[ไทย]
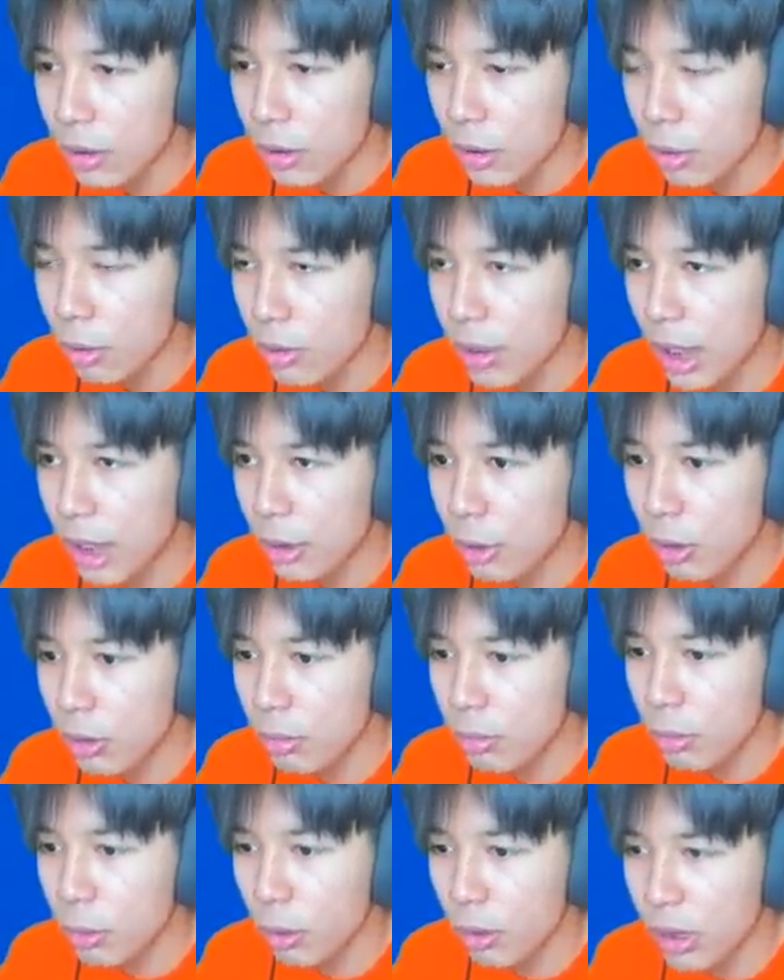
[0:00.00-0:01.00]
สงสัยโดน
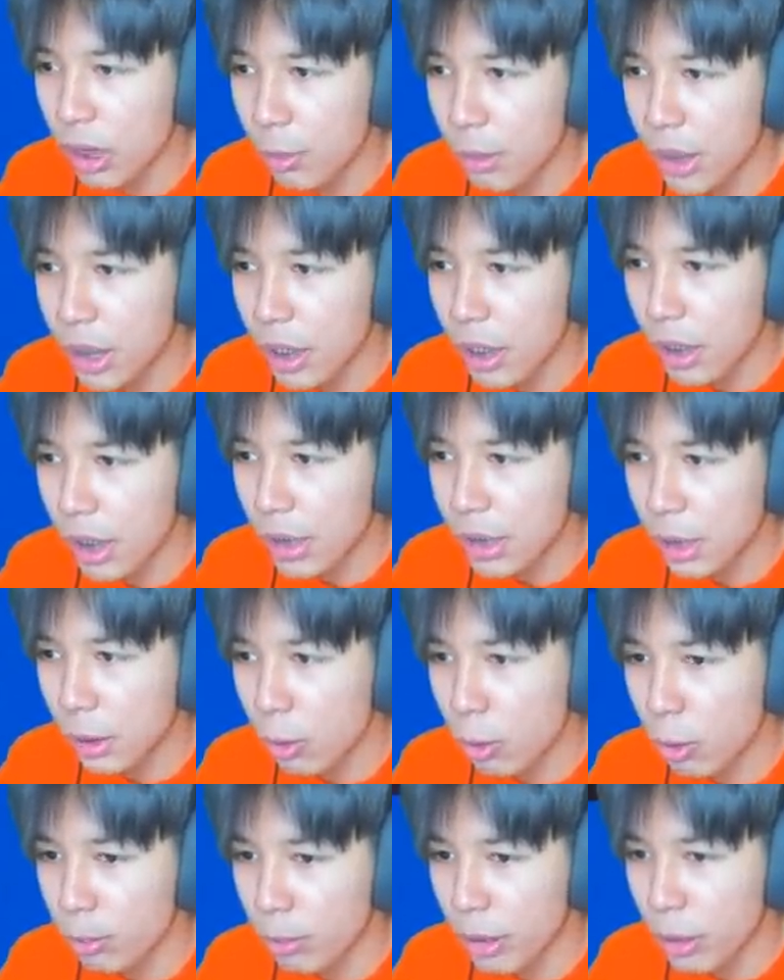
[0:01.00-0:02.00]
สงสัยพี่อาจจะ
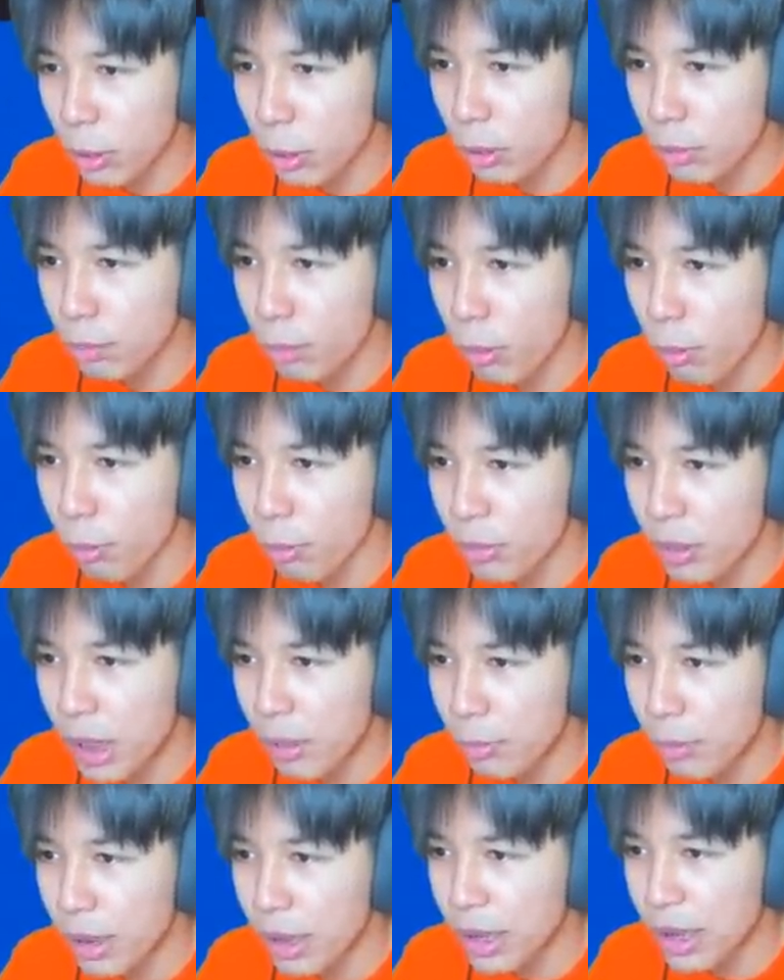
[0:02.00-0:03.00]
กดไปโดนปุ่มยิง
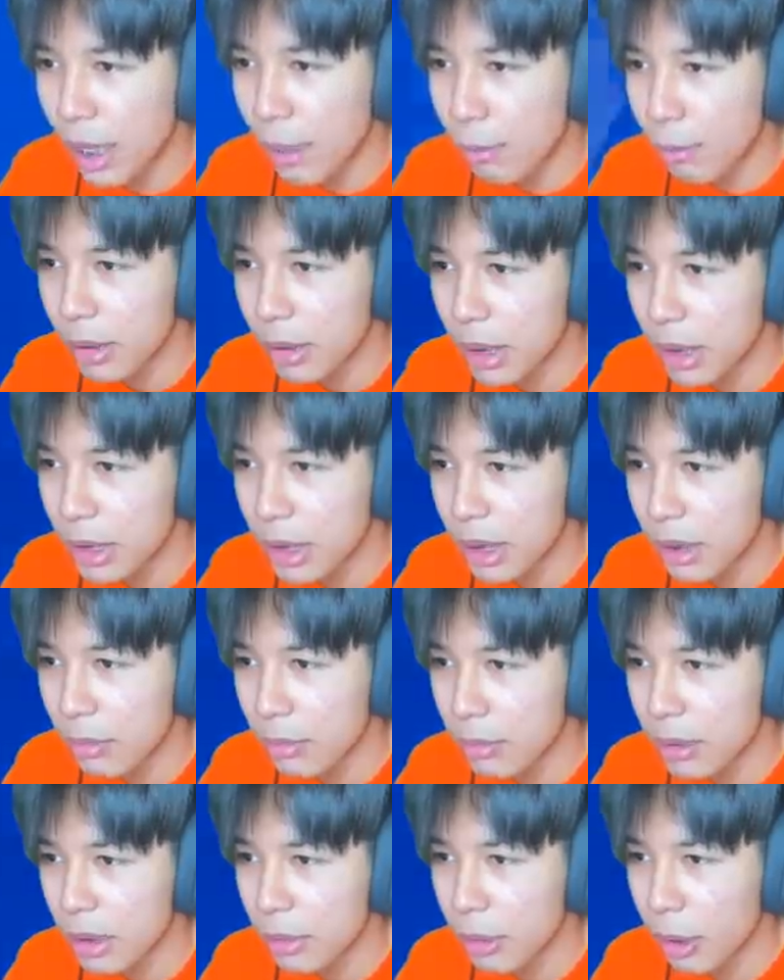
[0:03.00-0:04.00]
ปืนไงมันเลยยิง
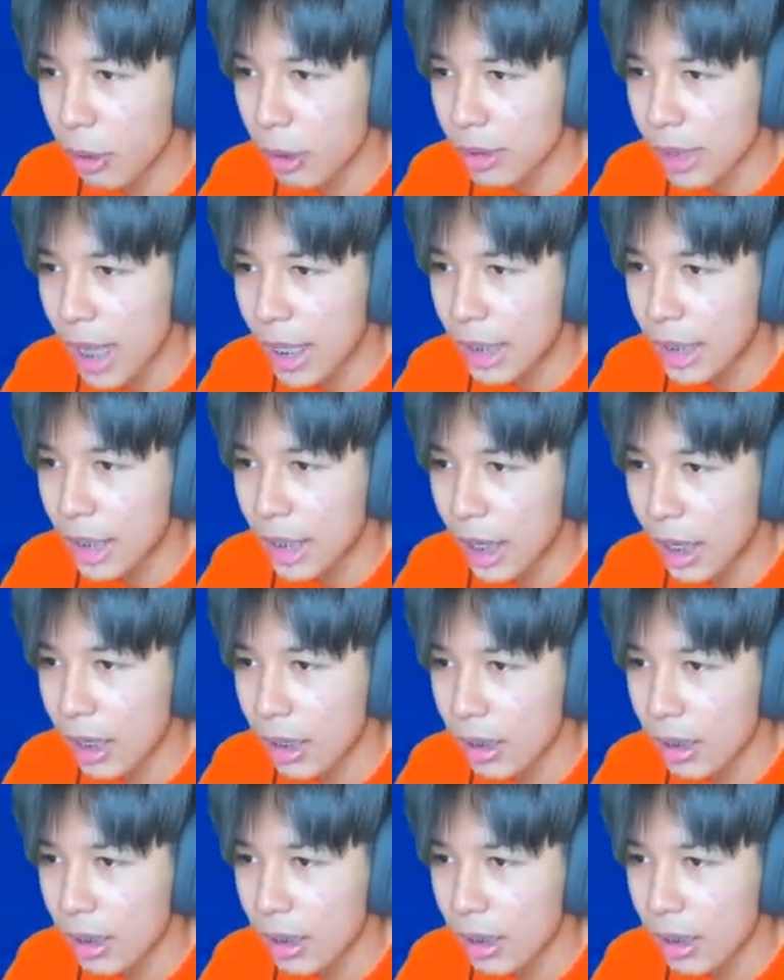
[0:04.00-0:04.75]
ยิงเขาตายเลยอ่ะ